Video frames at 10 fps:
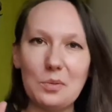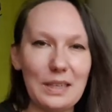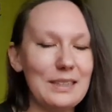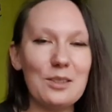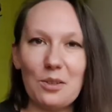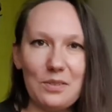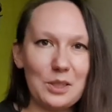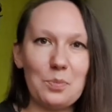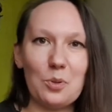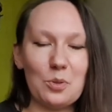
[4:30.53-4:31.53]
w
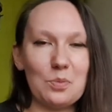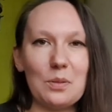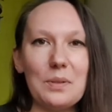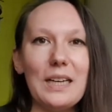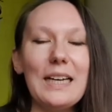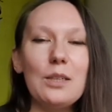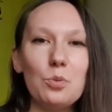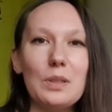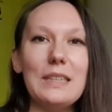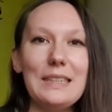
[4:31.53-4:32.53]
jakikolwiek sposób sobie
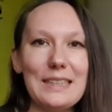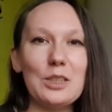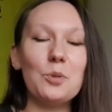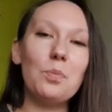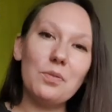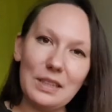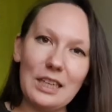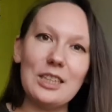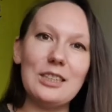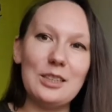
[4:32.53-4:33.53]
tutaj nie chcesz
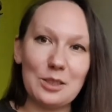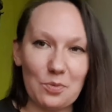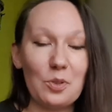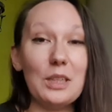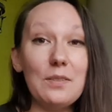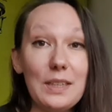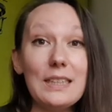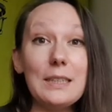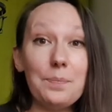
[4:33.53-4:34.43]
powtarzać się swojej wiedzy,